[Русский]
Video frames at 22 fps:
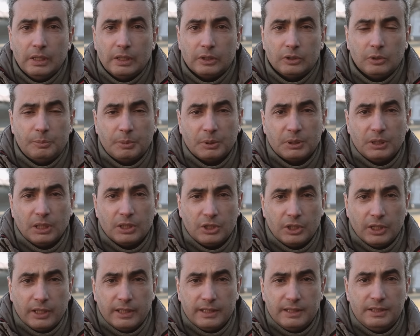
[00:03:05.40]
кто
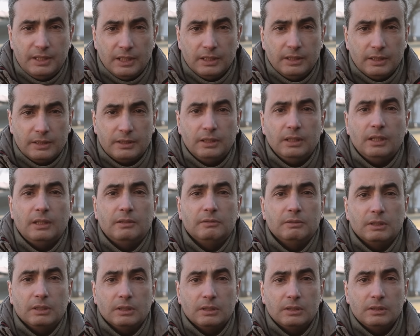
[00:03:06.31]
продолжает делать
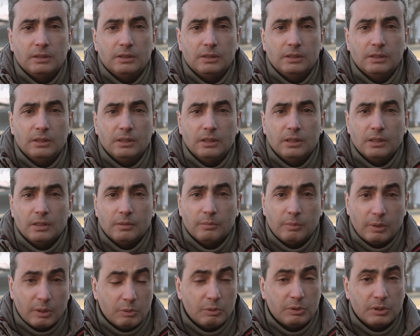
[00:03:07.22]
главное –
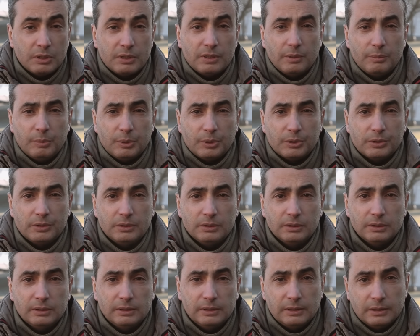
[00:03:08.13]
бороться за мир
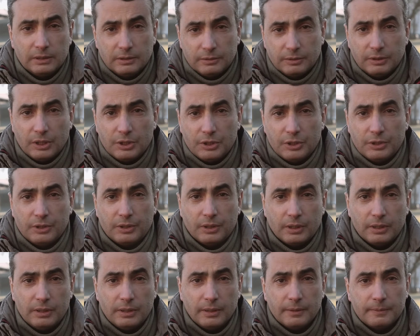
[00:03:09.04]
в нашей
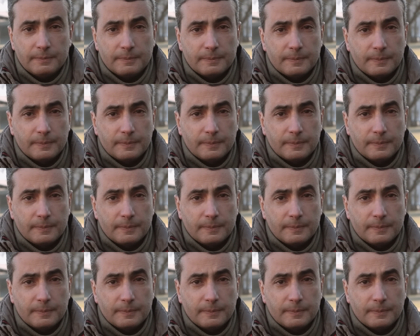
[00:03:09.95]
стране.